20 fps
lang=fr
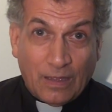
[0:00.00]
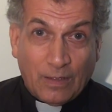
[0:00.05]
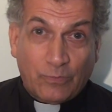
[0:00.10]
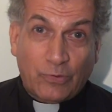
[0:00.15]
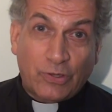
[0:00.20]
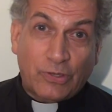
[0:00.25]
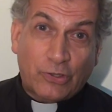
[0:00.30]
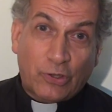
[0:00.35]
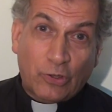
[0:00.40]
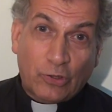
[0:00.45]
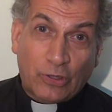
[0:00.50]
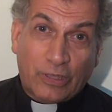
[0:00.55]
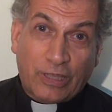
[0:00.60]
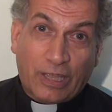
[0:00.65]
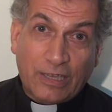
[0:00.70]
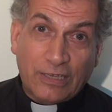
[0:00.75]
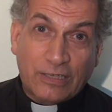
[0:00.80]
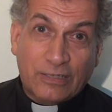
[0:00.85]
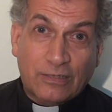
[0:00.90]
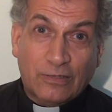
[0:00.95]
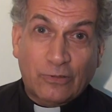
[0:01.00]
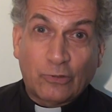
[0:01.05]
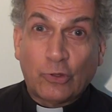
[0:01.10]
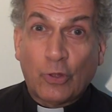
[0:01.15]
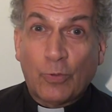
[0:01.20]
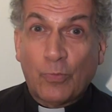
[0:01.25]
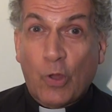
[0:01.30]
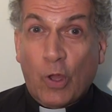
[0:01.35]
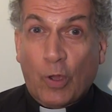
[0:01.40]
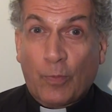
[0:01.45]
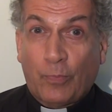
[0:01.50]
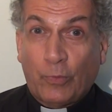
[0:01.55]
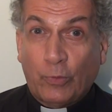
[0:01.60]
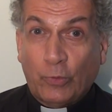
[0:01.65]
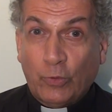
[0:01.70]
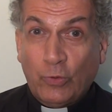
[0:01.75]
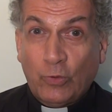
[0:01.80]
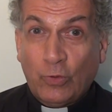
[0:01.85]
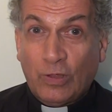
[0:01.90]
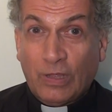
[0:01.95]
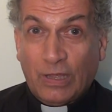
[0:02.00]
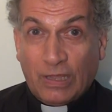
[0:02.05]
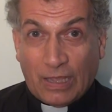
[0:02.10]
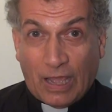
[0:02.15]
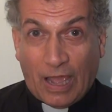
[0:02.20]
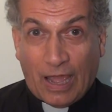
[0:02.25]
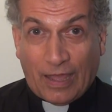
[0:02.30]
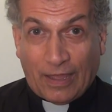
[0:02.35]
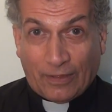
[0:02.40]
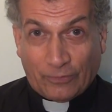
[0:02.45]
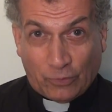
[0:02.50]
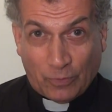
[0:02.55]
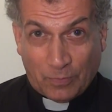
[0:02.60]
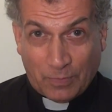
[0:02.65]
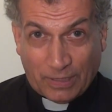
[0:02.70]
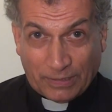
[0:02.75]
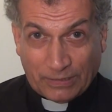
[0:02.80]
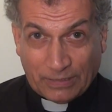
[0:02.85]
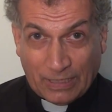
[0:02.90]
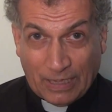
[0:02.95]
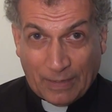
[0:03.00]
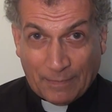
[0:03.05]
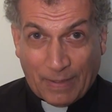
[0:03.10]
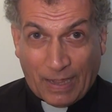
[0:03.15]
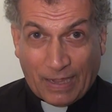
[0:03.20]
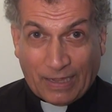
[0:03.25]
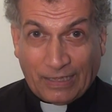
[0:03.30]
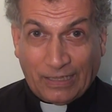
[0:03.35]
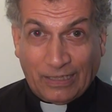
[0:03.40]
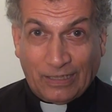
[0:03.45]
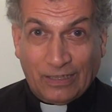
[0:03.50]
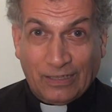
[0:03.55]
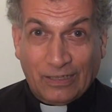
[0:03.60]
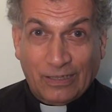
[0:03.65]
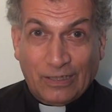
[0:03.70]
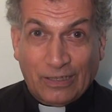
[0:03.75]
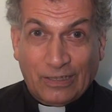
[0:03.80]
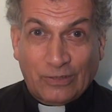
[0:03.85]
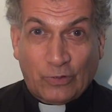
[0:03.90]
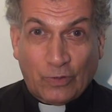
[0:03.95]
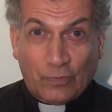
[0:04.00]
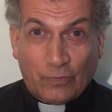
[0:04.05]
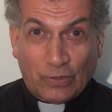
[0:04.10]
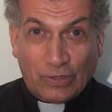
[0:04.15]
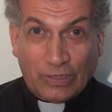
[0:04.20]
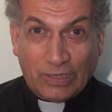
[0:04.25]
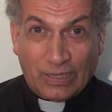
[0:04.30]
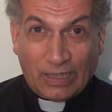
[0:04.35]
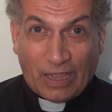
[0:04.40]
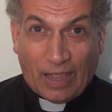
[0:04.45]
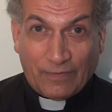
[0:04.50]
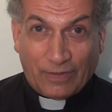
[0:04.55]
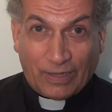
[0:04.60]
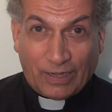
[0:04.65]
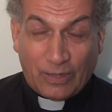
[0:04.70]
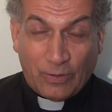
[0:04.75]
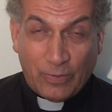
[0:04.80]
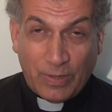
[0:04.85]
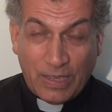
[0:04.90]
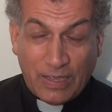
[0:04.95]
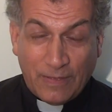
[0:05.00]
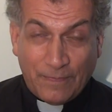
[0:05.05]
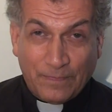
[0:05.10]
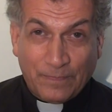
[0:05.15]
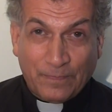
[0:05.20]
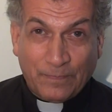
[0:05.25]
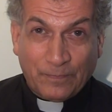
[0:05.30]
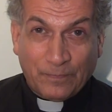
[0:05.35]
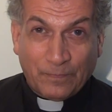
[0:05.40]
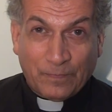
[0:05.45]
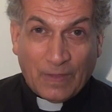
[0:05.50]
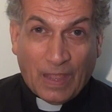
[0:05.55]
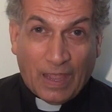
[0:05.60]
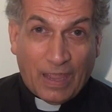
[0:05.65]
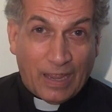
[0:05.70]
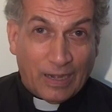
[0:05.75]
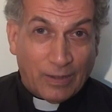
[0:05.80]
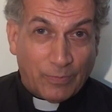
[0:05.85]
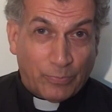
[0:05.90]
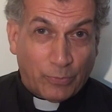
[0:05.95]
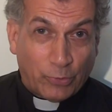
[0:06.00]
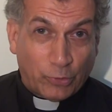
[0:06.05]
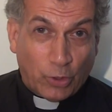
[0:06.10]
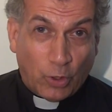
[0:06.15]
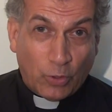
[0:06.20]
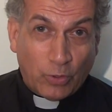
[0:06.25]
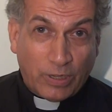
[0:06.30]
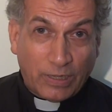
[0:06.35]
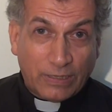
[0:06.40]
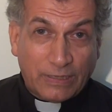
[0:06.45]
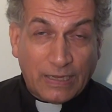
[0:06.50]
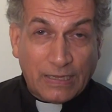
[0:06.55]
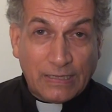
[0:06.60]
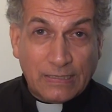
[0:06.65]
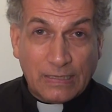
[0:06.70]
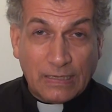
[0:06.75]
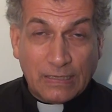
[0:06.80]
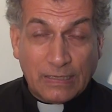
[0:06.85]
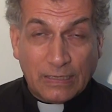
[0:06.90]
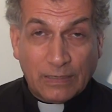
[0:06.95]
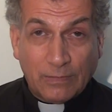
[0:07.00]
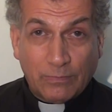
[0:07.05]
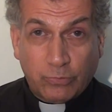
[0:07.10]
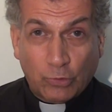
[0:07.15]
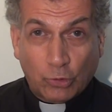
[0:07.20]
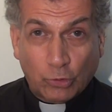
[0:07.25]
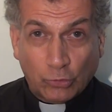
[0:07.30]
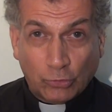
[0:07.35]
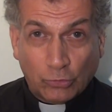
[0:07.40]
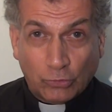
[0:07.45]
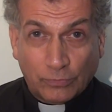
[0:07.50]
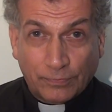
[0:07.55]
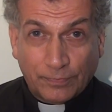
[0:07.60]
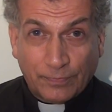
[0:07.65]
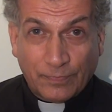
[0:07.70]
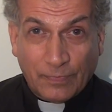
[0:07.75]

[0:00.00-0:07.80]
Puisque le Christ ne meurt plus et a demandé à Marie de venir avec lui, elle peut donc intercéder pour nous.